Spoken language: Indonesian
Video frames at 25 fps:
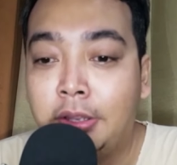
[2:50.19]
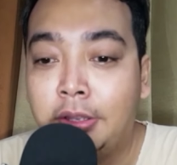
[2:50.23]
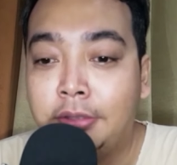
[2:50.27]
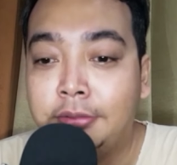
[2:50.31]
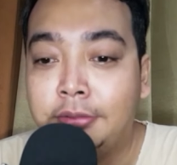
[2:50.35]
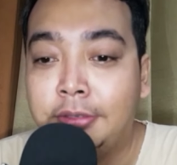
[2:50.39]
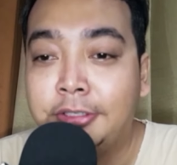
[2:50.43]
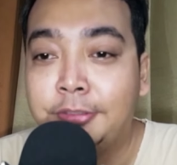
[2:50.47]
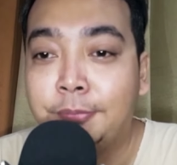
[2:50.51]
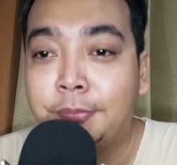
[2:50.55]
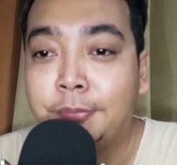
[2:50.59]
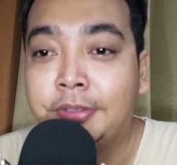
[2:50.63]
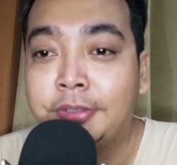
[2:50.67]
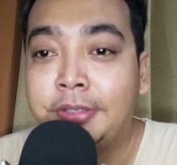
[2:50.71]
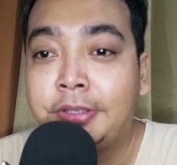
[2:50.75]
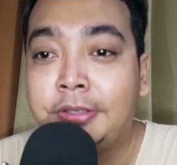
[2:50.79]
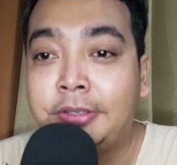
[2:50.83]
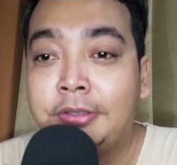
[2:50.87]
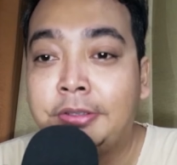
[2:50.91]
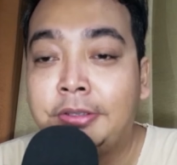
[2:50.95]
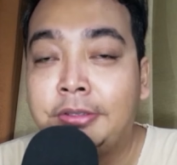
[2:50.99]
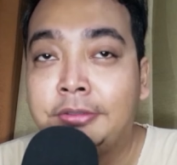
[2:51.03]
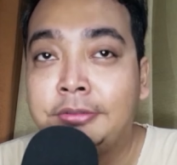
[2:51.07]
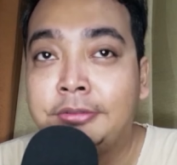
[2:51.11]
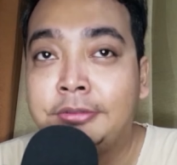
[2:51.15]
jadi sebenarnya saya
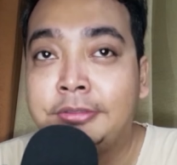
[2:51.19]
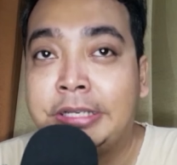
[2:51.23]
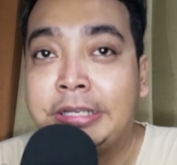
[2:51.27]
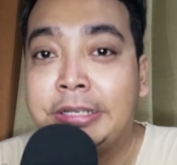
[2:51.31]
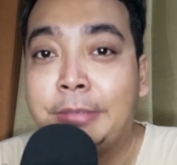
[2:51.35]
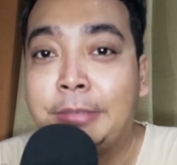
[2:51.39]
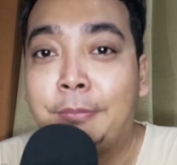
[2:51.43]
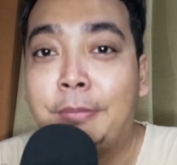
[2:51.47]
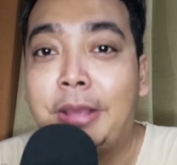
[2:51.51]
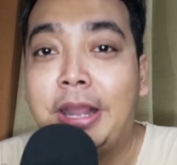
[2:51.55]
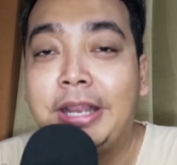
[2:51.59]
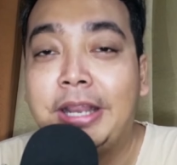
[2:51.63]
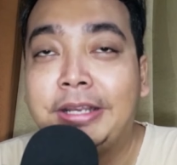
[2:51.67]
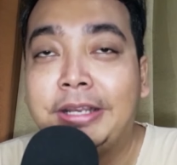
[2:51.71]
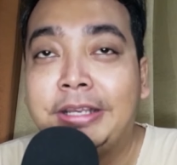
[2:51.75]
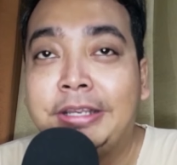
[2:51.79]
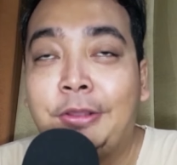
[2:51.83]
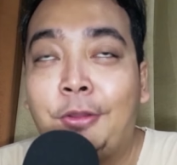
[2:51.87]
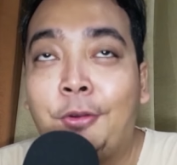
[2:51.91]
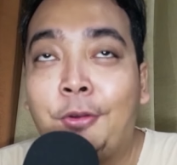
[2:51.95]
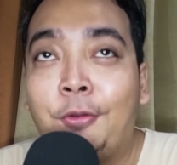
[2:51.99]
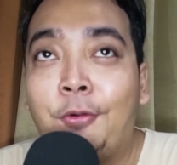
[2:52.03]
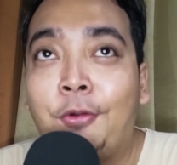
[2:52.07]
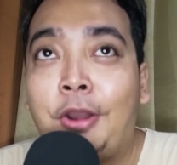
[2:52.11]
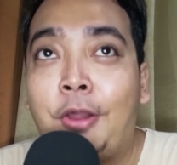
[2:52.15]
sering kebalik nih
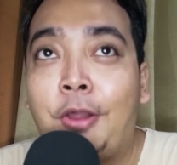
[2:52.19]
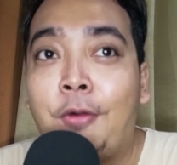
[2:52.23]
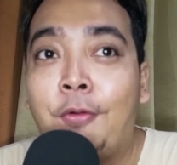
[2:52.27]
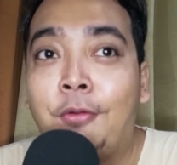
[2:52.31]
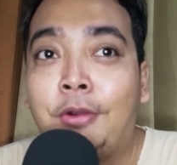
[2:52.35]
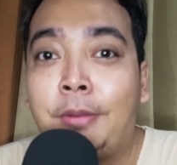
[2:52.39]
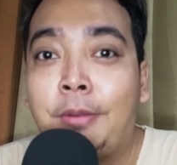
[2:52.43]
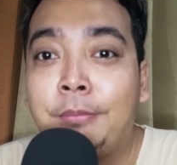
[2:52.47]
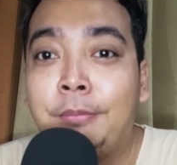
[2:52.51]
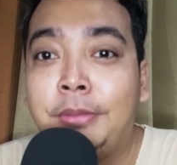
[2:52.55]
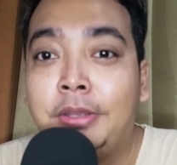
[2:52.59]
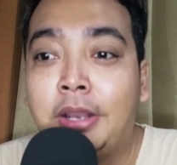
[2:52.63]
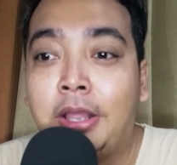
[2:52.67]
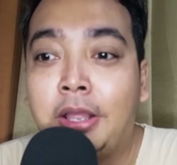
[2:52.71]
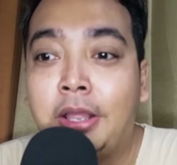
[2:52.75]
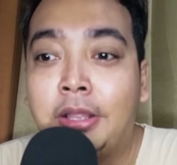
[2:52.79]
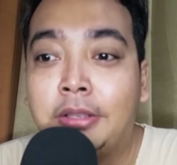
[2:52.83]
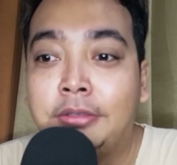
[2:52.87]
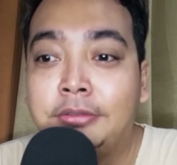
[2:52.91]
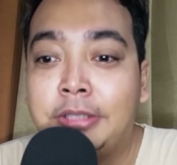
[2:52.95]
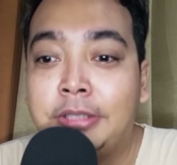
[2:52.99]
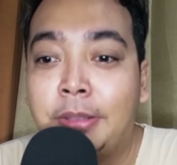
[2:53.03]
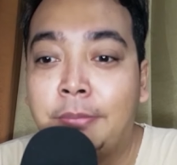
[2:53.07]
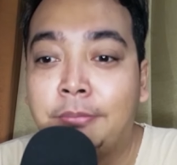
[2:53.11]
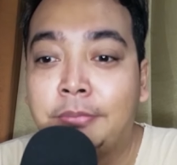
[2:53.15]
kalau orang-orang bilang
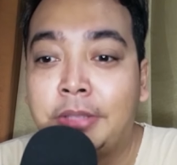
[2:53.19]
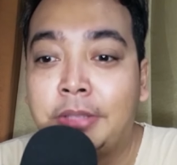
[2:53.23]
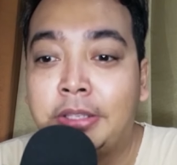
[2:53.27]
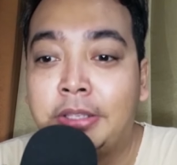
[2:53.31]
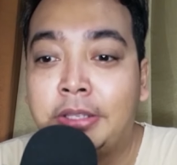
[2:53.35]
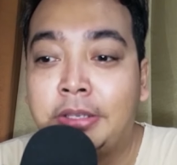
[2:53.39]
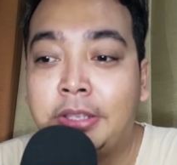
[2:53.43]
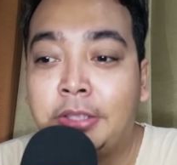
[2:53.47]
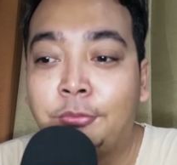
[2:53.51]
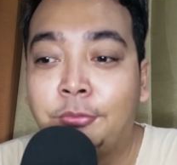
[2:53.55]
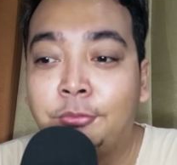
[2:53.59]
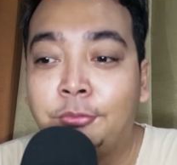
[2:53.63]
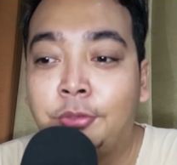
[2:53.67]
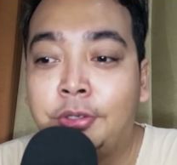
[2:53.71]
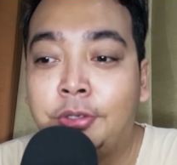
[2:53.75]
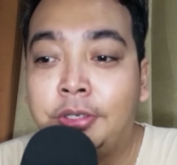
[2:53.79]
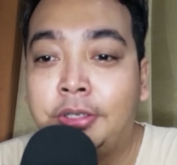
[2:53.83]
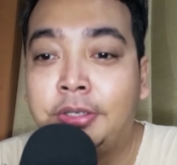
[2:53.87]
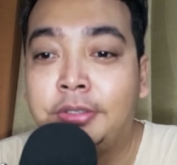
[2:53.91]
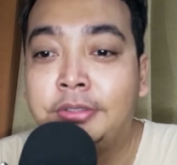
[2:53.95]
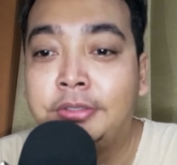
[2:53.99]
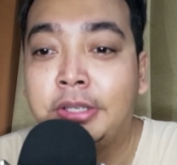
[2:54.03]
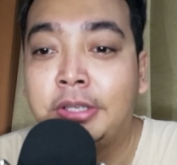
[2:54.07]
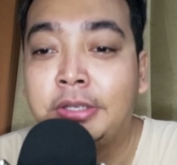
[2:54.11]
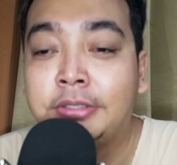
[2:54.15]
jam tayang itu sudah
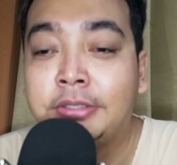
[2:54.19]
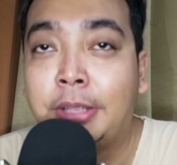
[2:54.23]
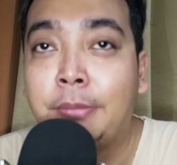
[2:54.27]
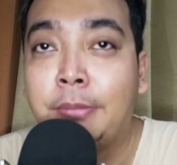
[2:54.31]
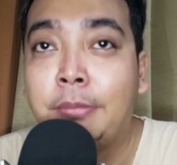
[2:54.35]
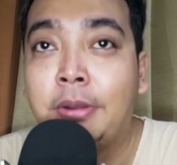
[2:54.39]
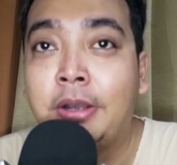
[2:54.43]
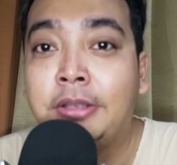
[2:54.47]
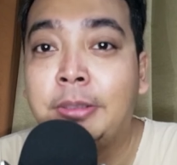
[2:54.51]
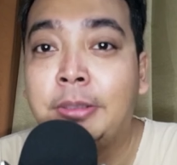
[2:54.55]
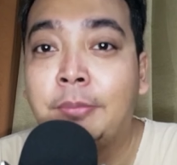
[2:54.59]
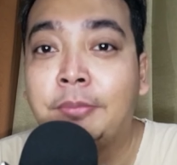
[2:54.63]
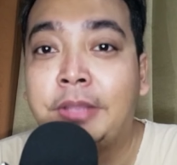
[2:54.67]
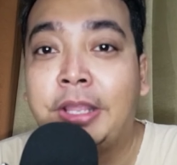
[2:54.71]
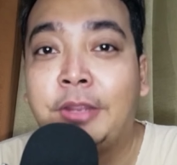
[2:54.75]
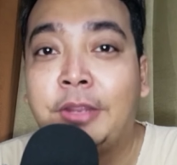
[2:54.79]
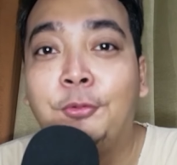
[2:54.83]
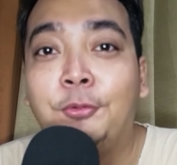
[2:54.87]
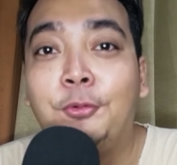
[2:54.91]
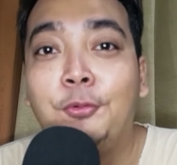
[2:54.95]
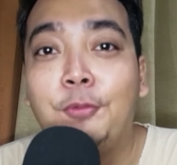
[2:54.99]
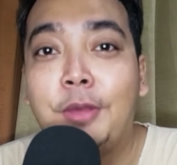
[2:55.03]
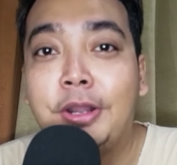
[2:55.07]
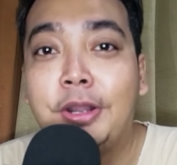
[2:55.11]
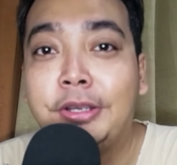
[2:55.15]
dikejar, saya malah jam tayang
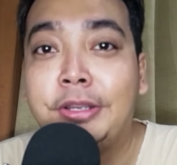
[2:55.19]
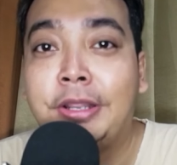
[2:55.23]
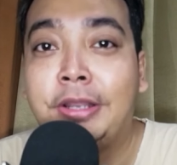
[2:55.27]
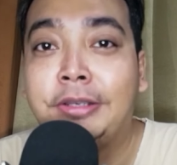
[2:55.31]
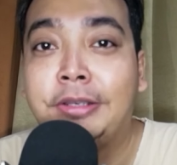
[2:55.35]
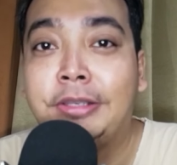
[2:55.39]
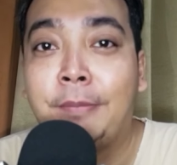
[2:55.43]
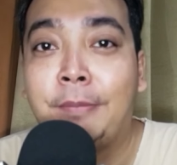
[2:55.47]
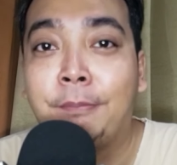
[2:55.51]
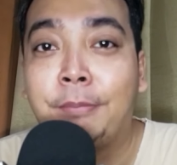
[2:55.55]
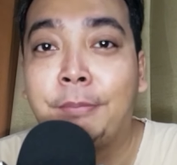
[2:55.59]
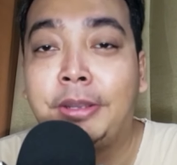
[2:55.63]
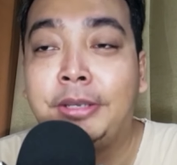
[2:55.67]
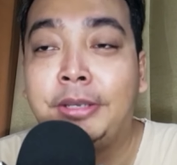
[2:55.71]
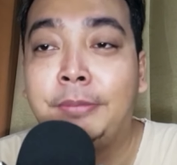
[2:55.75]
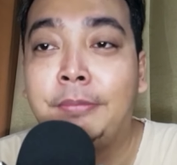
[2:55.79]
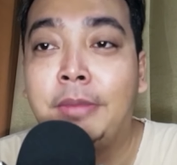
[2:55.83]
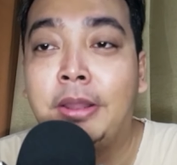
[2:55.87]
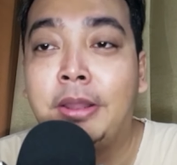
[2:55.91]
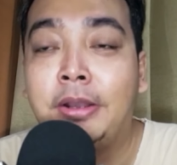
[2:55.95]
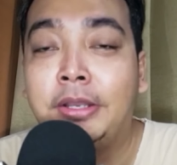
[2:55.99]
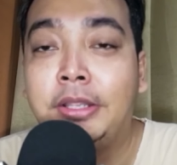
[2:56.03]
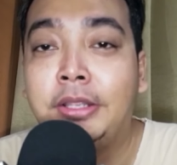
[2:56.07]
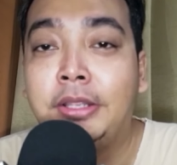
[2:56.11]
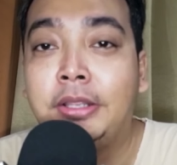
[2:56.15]
duluan yang nyampe
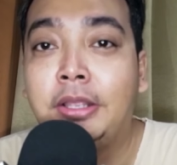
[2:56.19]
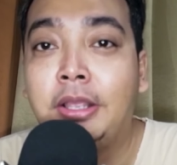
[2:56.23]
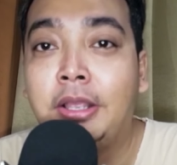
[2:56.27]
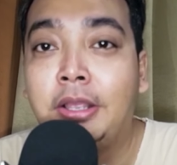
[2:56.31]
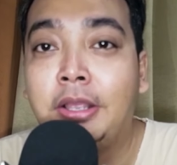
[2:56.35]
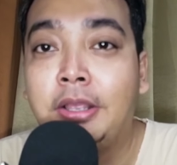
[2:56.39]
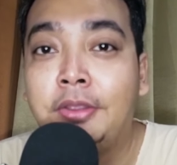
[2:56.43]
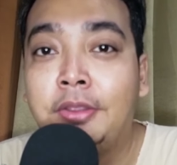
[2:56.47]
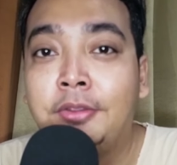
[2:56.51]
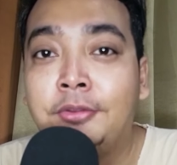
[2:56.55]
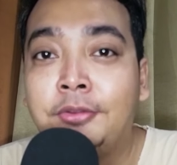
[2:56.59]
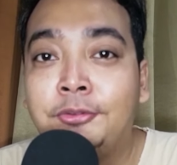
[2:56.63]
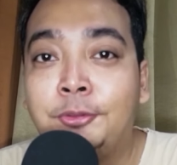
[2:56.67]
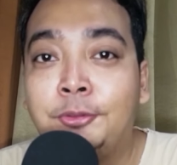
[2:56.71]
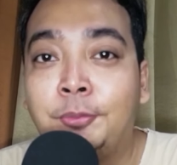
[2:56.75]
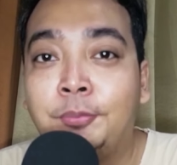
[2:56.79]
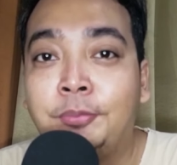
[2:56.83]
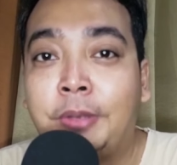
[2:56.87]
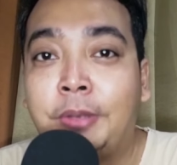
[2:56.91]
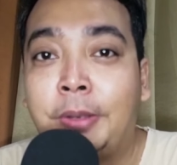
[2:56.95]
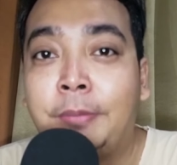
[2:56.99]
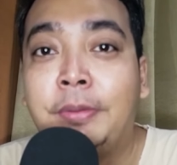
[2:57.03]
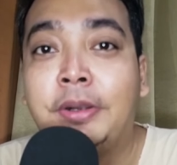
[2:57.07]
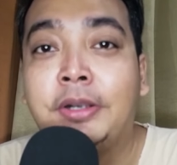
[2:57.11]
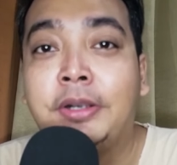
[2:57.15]
dibanding
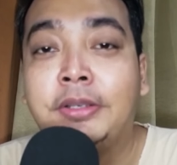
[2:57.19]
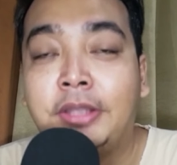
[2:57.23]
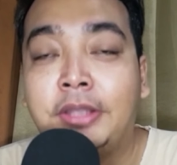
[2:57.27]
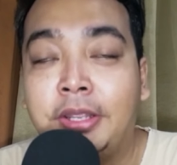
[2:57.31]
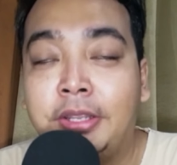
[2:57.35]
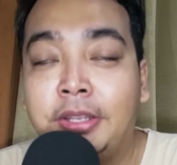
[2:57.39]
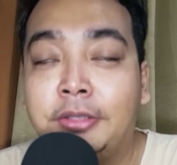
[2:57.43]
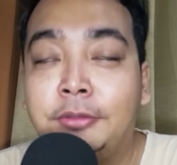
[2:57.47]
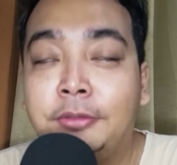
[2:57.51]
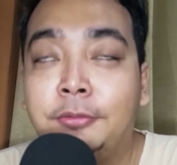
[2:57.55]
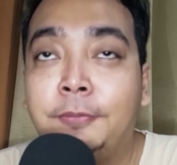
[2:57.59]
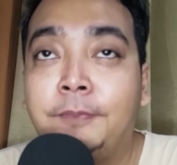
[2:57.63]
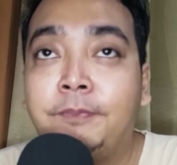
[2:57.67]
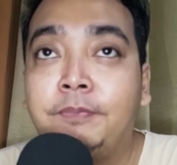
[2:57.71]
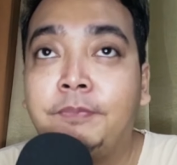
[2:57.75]
subscribernya gitu.